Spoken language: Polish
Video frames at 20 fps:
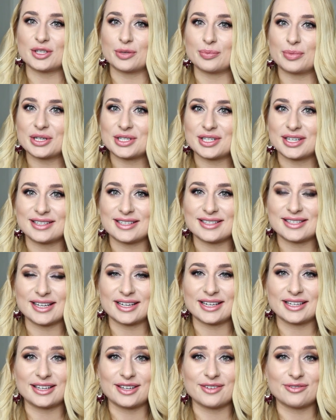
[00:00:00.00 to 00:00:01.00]
Jest to pierwsza edycja,
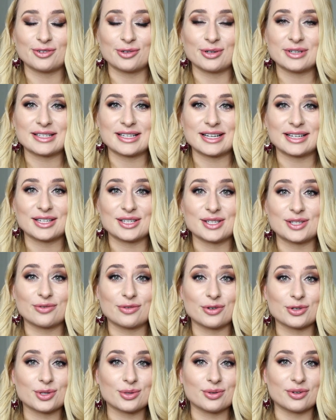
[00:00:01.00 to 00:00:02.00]
kiedy influencerki
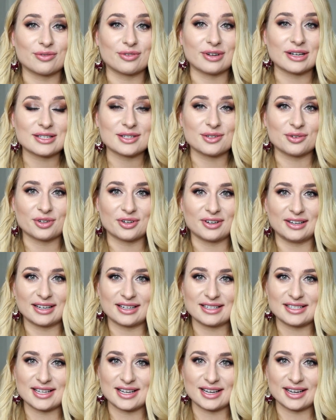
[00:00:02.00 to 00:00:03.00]
stworzyły własną
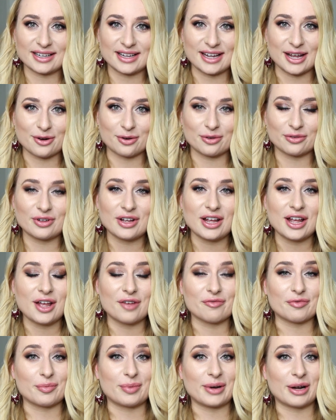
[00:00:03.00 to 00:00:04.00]
kolekcję lakierów,
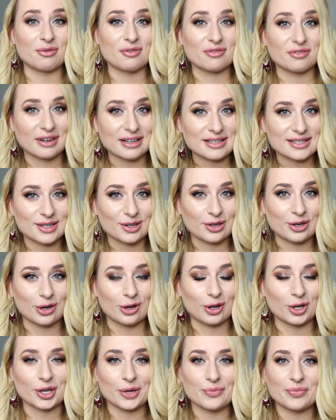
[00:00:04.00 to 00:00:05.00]
wybrały własne
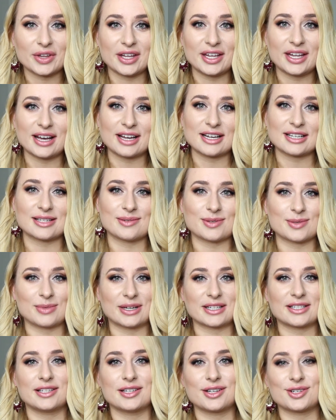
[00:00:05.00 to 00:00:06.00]
kolory i ja razem z
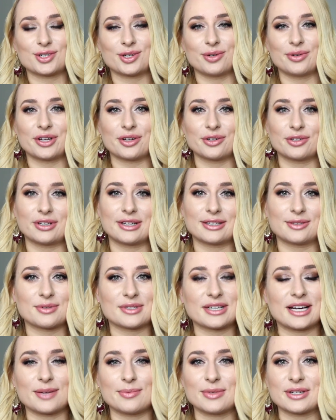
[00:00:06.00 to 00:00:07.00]
Maksyneczką i Honoratą
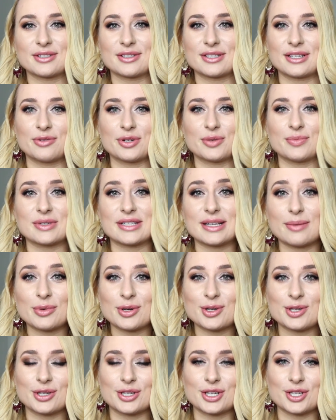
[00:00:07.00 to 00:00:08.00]
Skarbek zostałyśmy
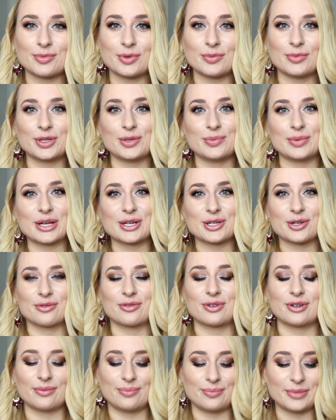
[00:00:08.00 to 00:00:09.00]
zaproszone, żeby być pierwszą,
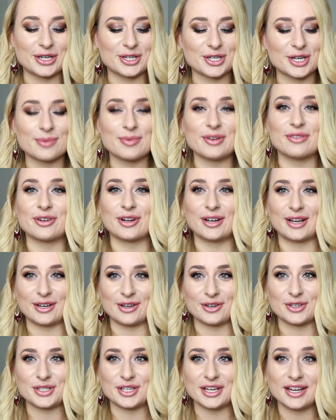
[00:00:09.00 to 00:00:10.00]
pierwszymi w
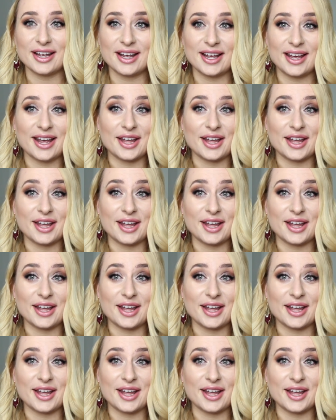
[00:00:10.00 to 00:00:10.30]
kolejności.